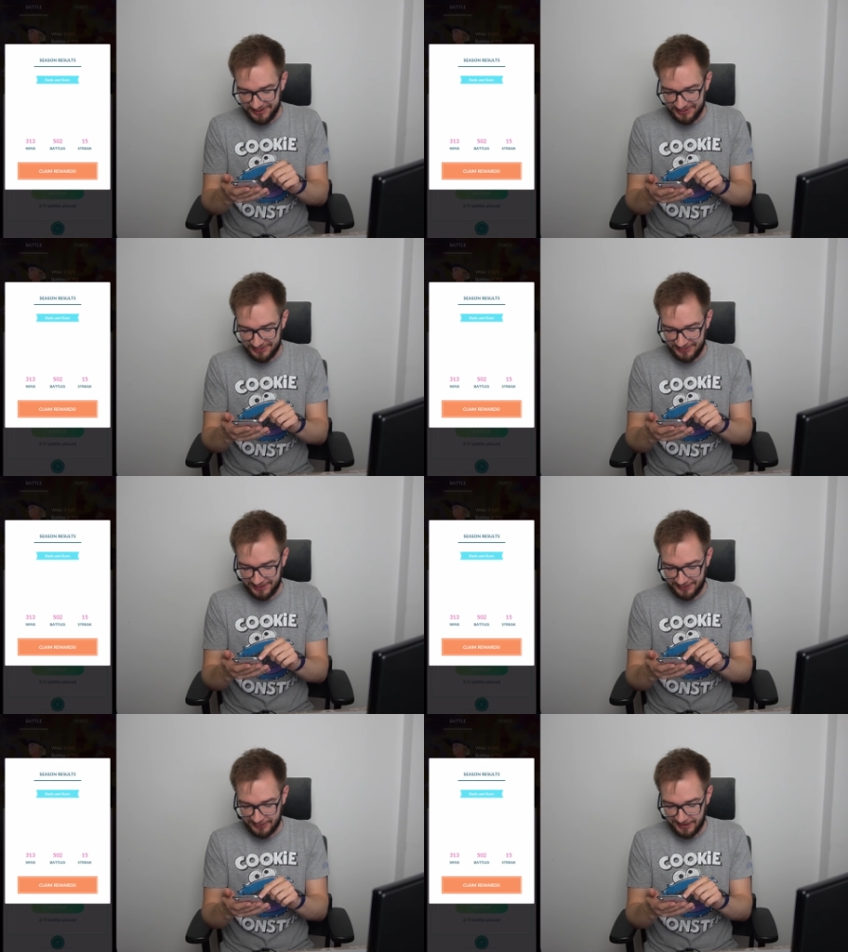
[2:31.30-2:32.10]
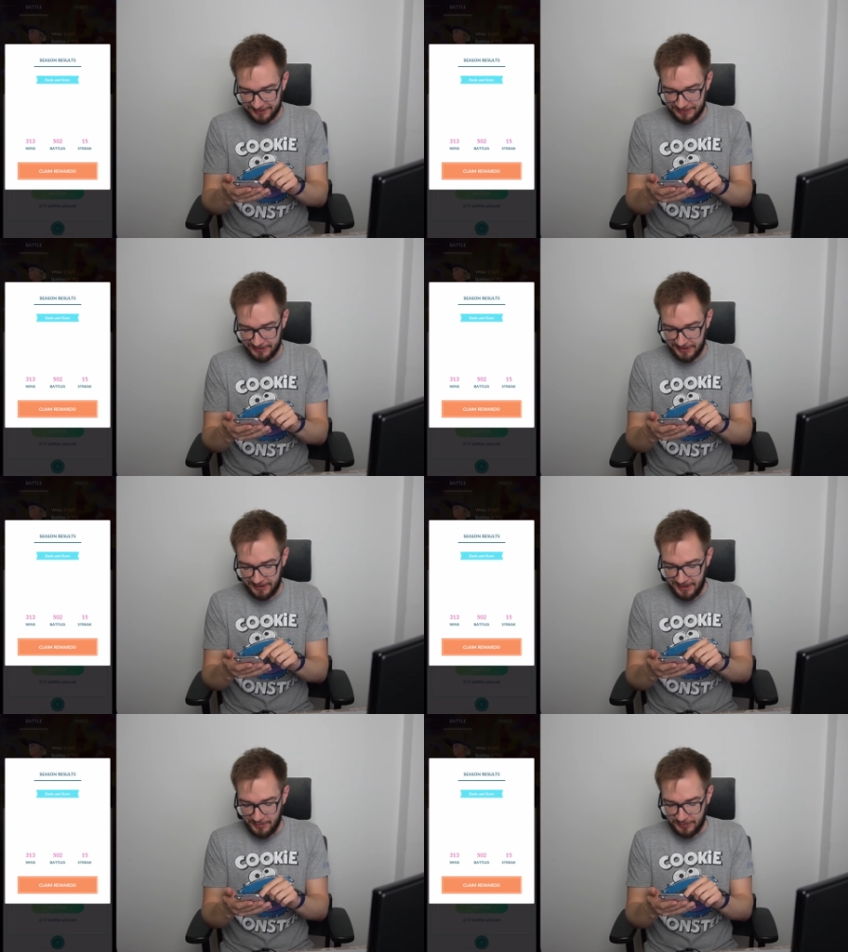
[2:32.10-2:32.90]
wiecie, 313,
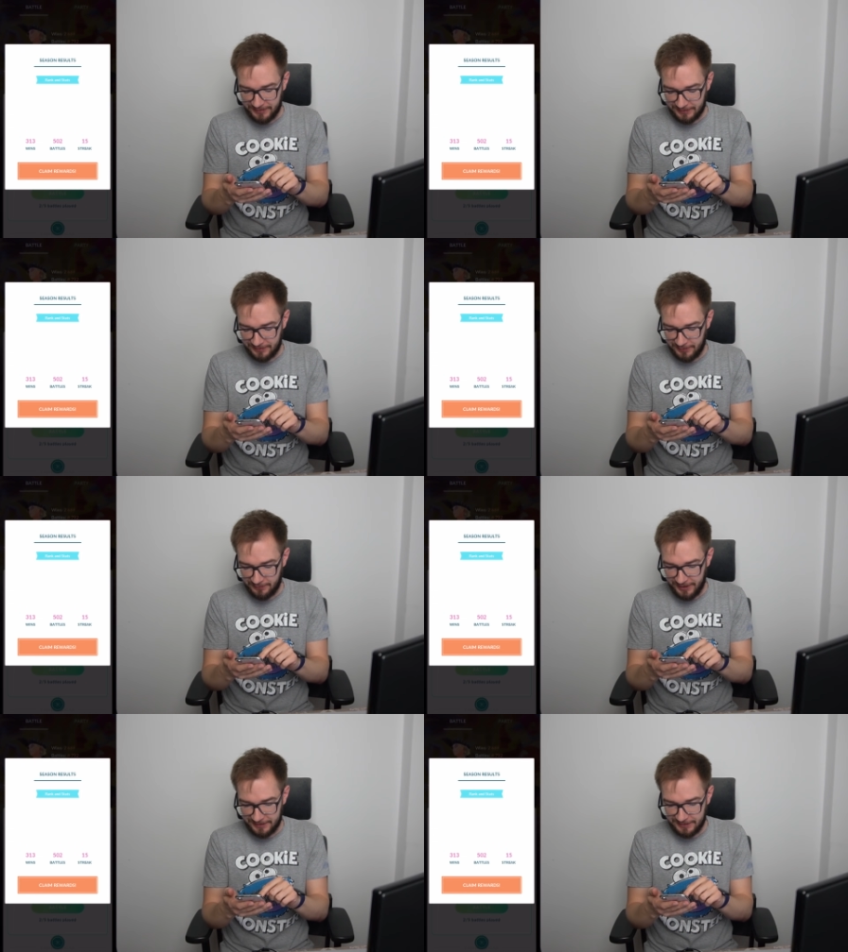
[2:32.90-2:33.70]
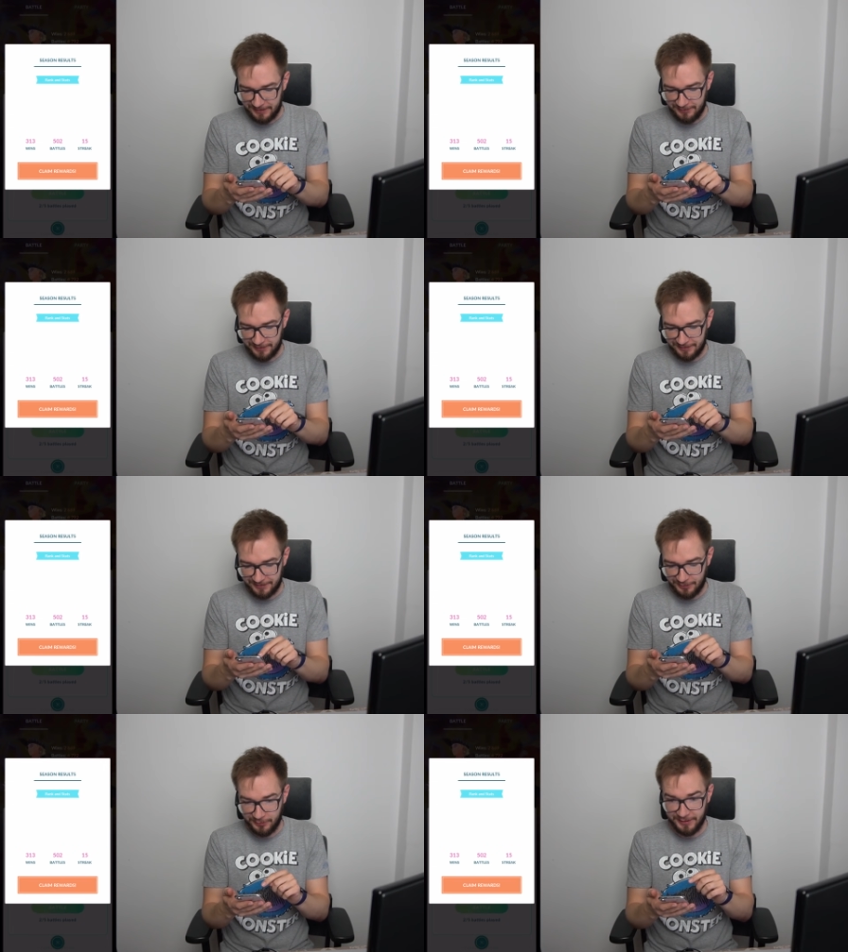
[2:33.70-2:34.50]
502 walki,
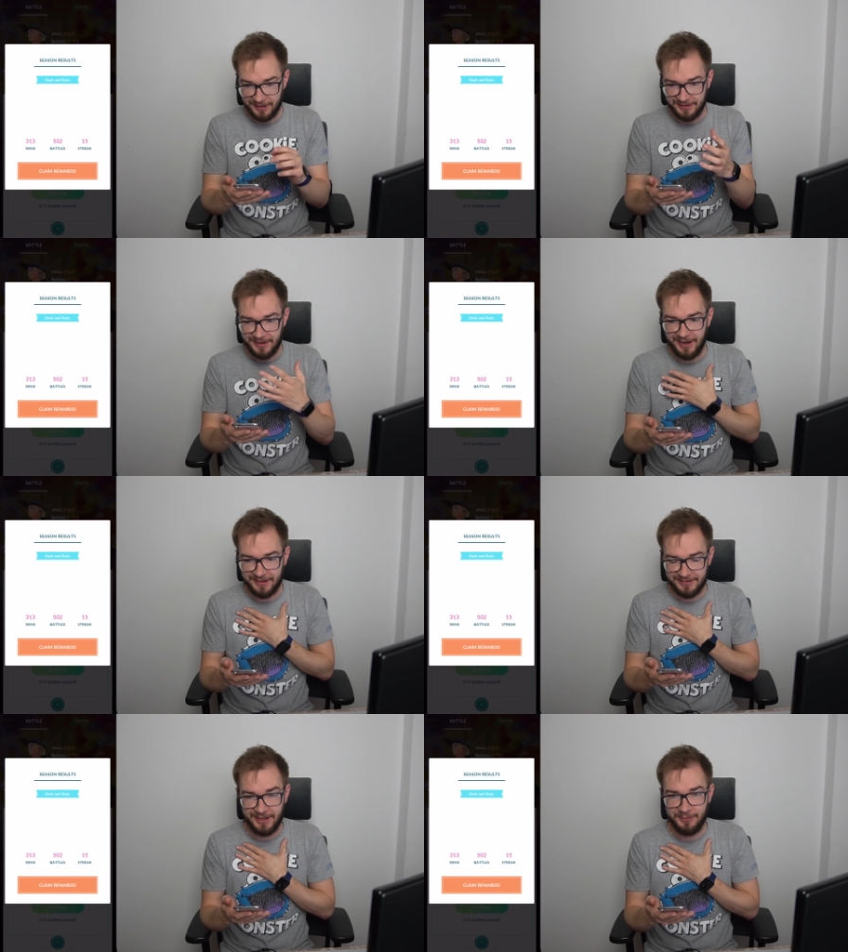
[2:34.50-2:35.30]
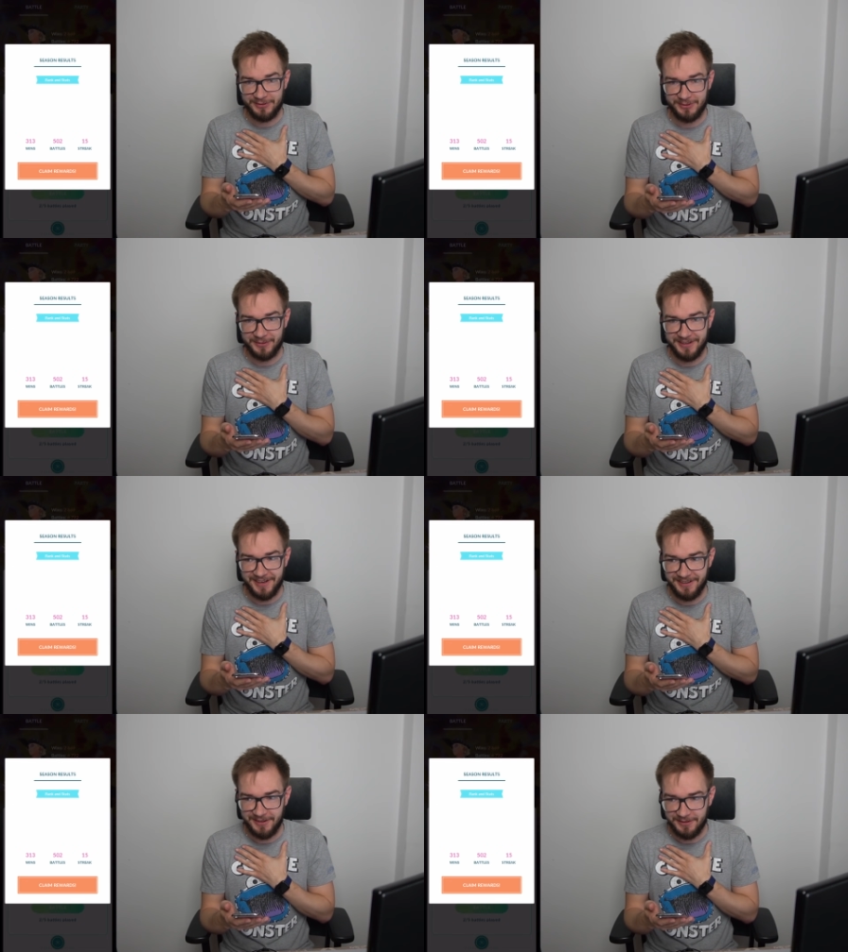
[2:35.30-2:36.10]
więc no mówię, ja sam jestem
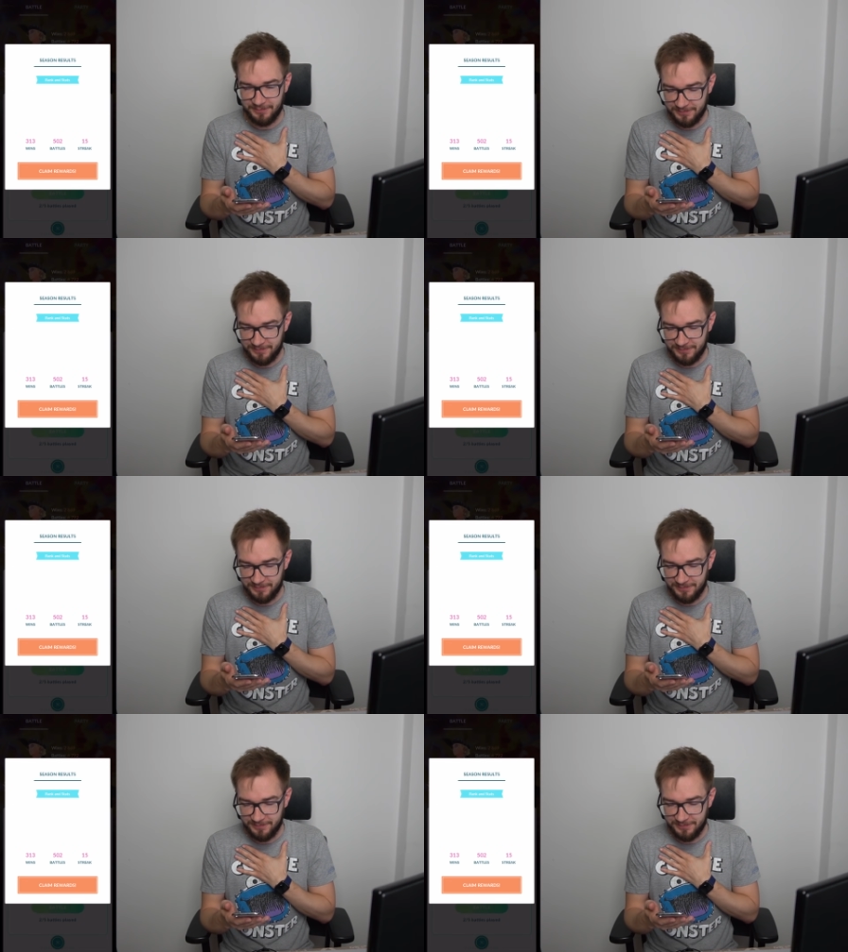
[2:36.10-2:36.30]
generalnie